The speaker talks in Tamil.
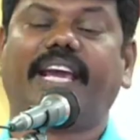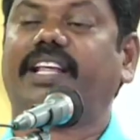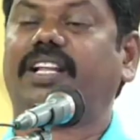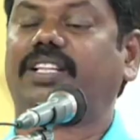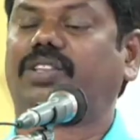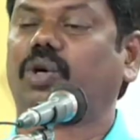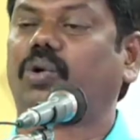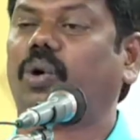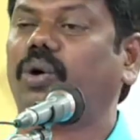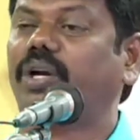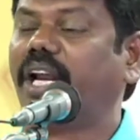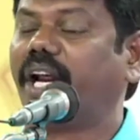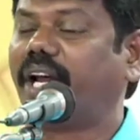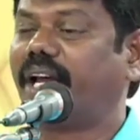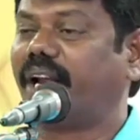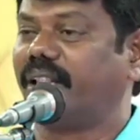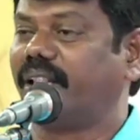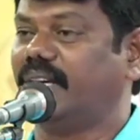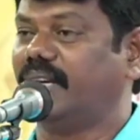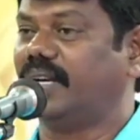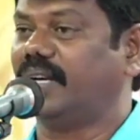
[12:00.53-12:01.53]
எதிர்த்து
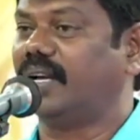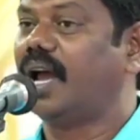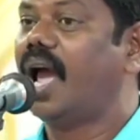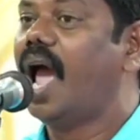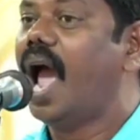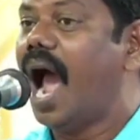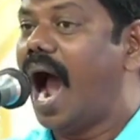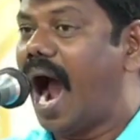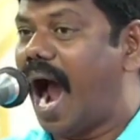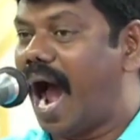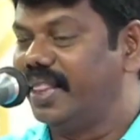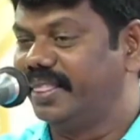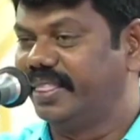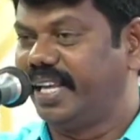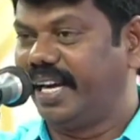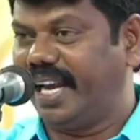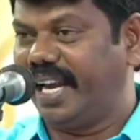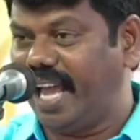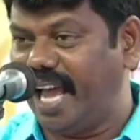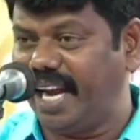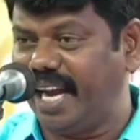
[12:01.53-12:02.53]
கொண்டிருக்கிறது அந்த
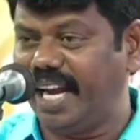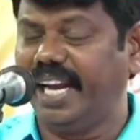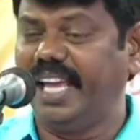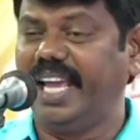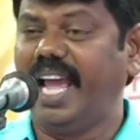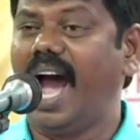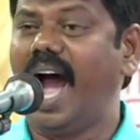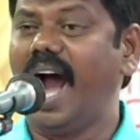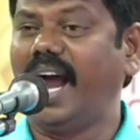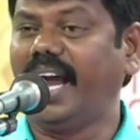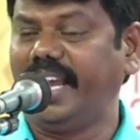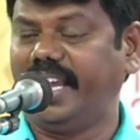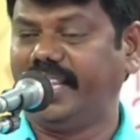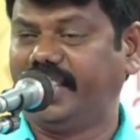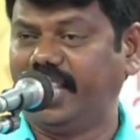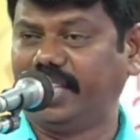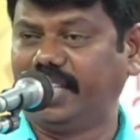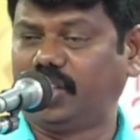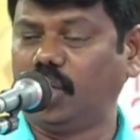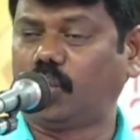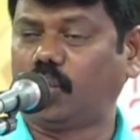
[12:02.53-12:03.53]
நேரடியாக
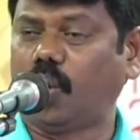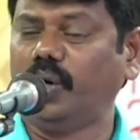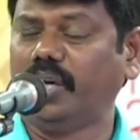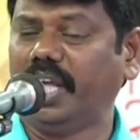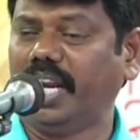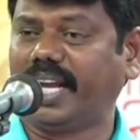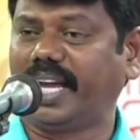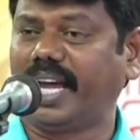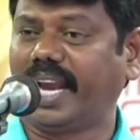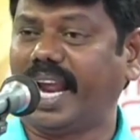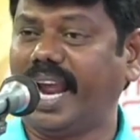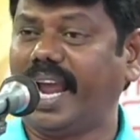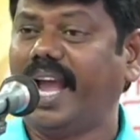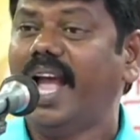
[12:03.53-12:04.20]
எதிர்த்து கொண்டிருக்கிற